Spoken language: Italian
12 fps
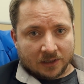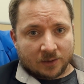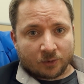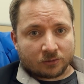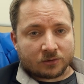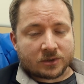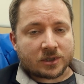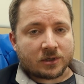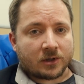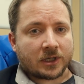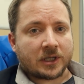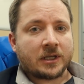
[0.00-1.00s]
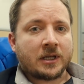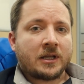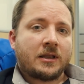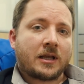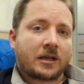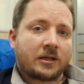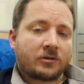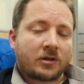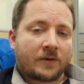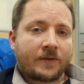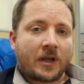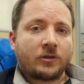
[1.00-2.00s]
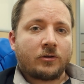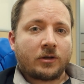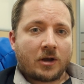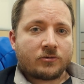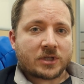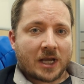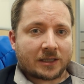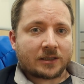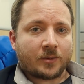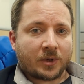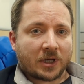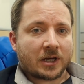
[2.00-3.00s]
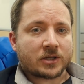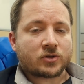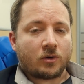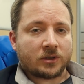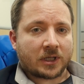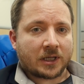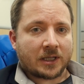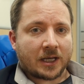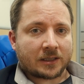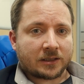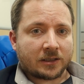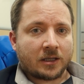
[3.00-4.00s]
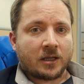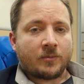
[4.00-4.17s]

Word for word: di produzione la crittografia non è usata per nascondere dati,